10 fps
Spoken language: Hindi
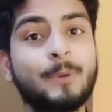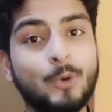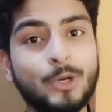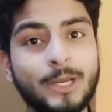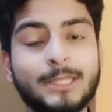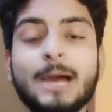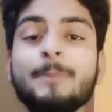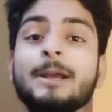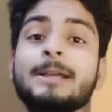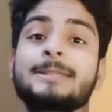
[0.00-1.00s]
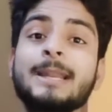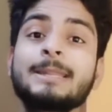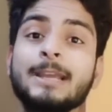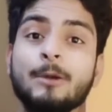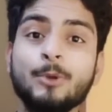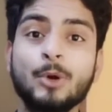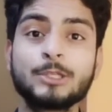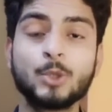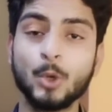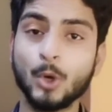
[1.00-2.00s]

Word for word: प्रमोट करता है आपने कई सारा देखा भी होगा जो